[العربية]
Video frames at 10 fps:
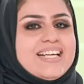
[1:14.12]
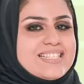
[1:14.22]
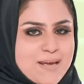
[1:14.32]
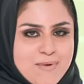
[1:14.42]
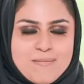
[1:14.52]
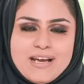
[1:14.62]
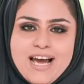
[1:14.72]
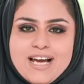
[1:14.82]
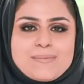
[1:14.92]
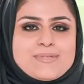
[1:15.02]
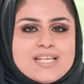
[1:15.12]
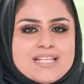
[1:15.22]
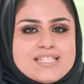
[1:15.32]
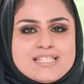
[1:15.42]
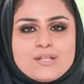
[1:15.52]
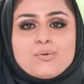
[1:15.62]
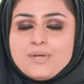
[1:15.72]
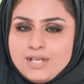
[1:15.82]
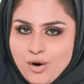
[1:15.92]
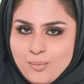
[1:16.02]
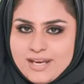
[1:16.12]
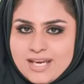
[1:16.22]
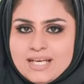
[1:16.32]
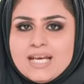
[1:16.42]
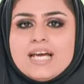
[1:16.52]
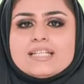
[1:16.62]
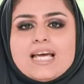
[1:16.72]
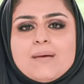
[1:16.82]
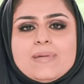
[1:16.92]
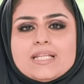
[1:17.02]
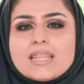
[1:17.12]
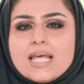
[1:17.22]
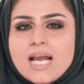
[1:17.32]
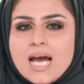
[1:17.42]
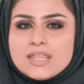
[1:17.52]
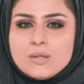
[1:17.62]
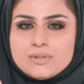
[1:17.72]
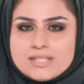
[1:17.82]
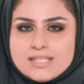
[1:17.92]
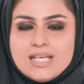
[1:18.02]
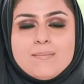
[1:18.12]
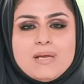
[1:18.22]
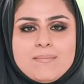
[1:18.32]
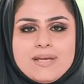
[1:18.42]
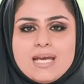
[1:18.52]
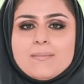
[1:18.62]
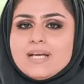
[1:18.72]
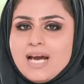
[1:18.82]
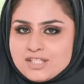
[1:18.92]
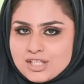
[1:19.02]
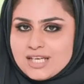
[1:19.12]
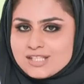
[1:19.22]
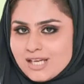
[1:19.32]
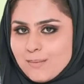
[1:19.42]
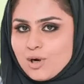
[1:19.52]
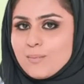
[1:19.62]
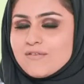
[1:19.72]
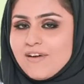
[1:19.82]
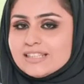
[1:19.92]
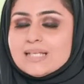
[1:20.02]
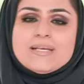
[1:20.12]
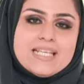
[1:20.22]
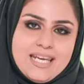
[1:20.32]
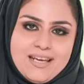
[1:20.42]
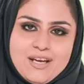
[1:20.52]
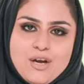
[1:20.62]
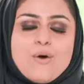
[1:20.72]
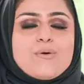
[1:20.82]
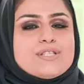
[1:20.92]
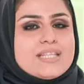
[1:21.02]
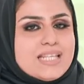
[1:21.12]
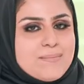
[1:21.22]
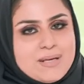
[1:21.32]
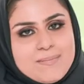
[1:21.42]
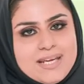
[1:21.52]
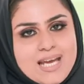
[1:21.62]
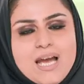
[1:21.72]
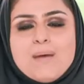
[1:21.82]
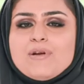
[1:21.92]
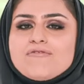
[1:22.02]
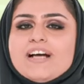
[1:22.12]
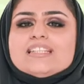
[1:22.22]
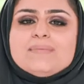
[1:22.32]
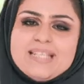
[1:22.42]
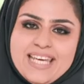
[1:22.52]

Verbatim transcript: سبع ملاعق من زيت الزيتون يوميا تأمن 93% من حاجة أجسامكم لفيتامين إي و60% من فيتامين